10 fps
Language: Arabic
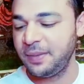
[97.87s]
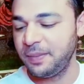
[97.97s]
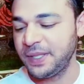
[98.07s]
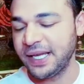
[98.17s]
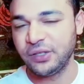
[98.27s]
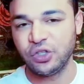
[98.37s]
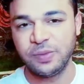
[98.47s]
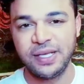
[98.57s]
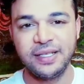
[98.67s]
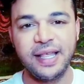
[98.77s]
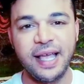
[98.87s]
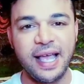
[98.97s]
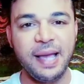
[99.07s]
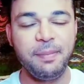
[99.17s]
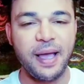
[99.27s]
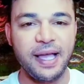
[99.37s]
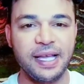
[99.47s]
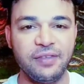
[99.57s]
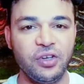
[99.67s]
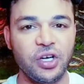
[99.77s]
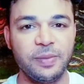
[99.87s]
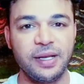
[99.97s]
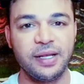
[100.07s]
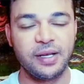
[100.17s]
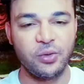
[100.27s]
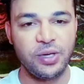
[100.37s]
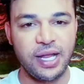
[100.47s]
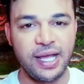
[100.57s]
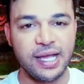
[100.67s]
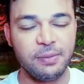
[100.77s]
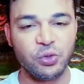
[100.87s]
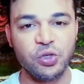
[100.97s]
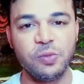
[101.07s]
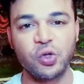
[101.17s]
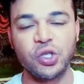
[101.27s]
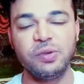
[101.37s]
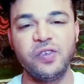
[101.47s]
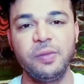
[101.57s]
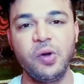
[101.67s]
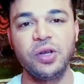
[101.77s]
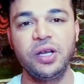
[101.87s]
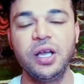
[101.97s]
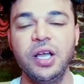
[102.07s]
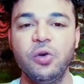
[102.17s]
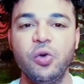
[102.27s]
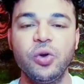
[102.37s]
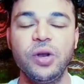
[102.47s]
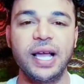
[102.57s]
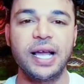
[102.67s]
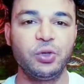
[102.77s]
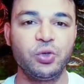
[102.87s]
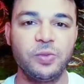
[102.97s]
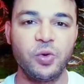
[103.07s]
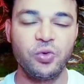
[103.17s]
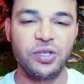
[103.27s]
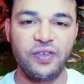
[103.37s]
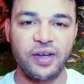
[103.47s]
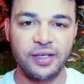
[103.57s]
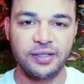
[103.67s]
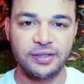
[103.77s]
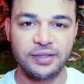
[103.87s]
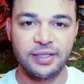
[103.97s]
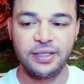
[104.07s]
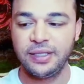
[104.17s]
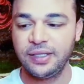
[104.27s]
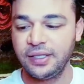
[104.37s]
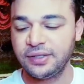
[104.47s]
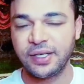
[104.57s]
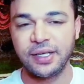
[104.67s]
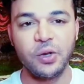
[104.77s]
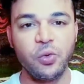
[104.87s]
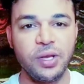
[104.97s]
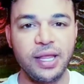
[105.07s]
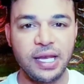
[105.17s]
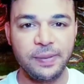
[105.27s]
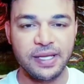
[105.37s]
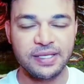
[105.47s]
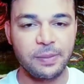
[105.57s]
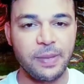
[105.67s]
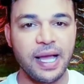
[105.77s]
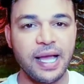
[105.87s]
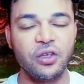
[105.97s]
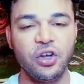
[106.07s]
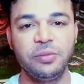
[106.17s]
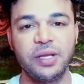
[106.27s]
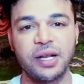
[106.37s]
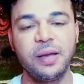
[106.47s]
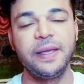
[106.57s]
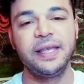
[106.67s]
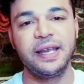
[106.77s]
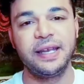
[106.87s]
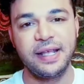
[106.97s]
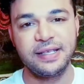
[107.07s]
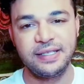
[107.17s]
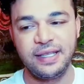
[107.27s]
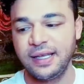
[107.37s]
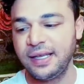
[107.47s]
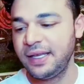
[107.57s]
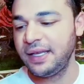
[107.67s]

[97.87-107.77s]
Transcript: بتاعتهم لان ده اهم حاجه في العمله كل حاجه بتكون مكتوبه في الموقع وكل حاجه بتكون موجوده في خريطه الطريق وده اللي بيحصل مع اي عمله رقميه نازله